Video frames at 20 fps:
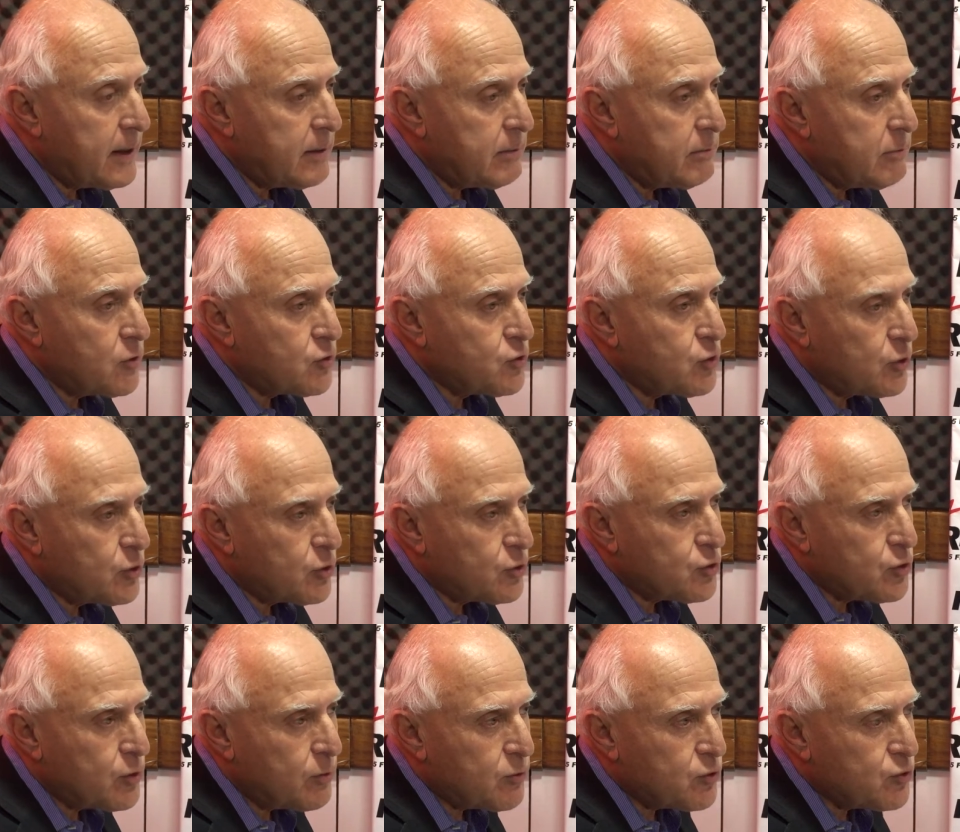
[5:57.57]

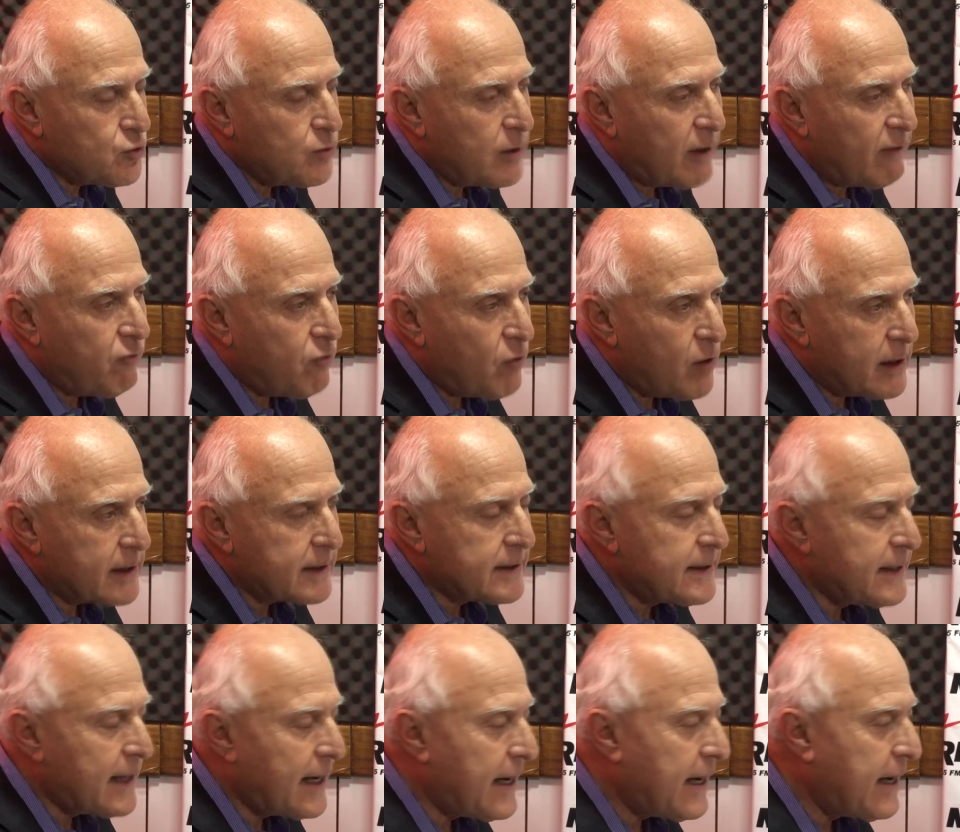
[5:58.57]
nosotros somos una
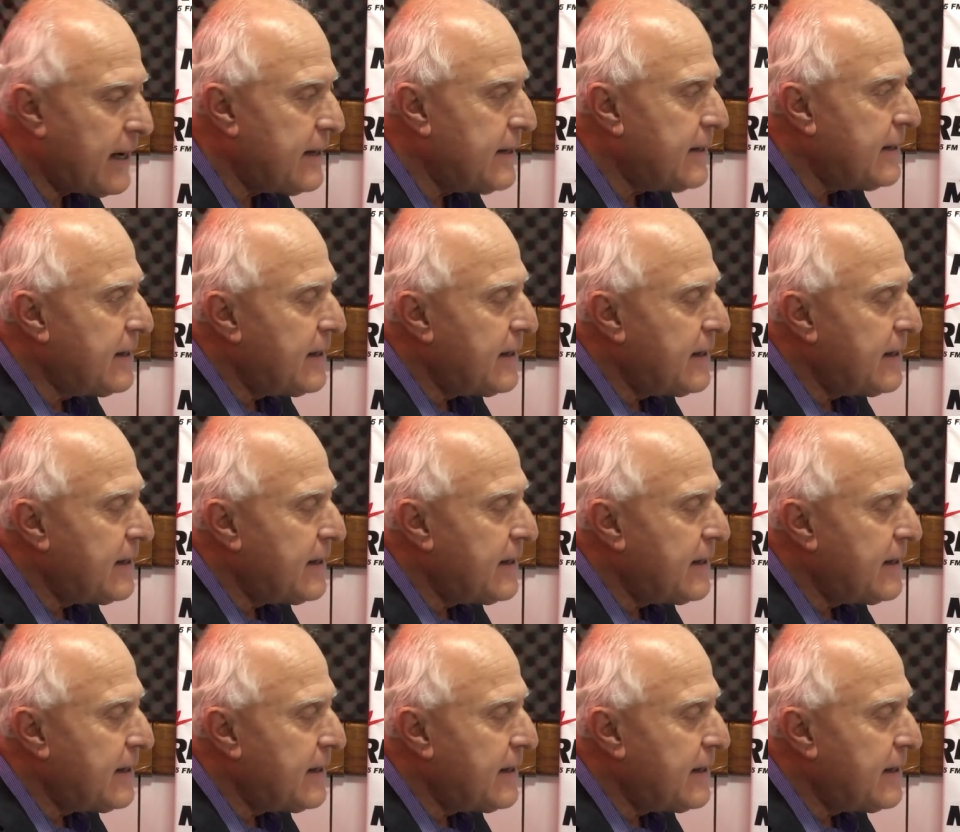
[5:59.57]
fuerza